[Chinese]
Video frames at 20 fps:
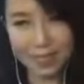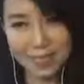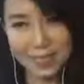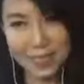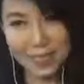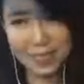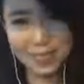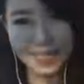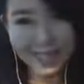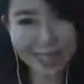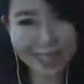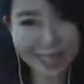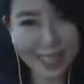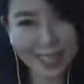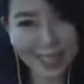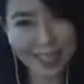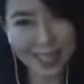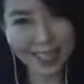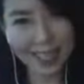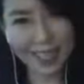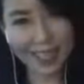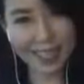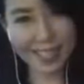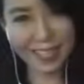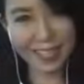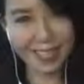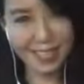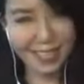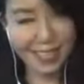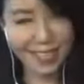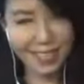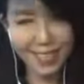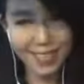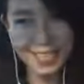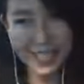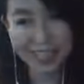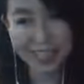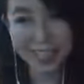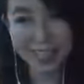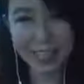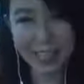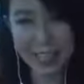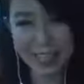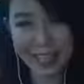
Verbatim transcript: 这是一个，呃，